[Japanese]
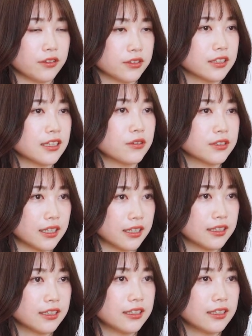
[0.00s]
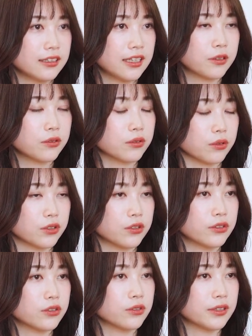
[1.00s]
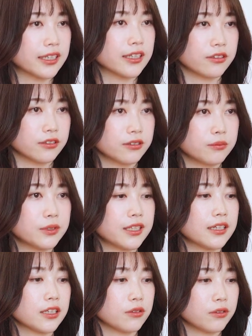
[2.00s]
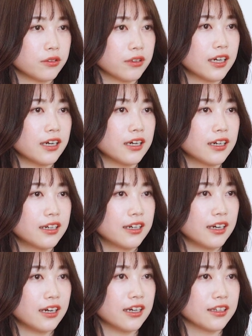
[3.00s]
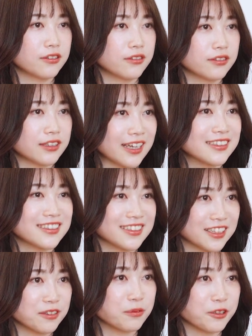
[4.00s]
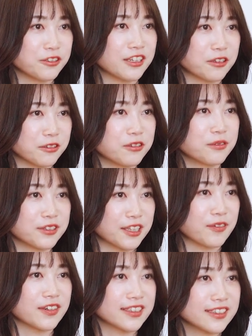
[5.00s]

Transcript: 素直さでどんどん吸収できるみたいなところがあの大事にしてるポイントだと思ってます。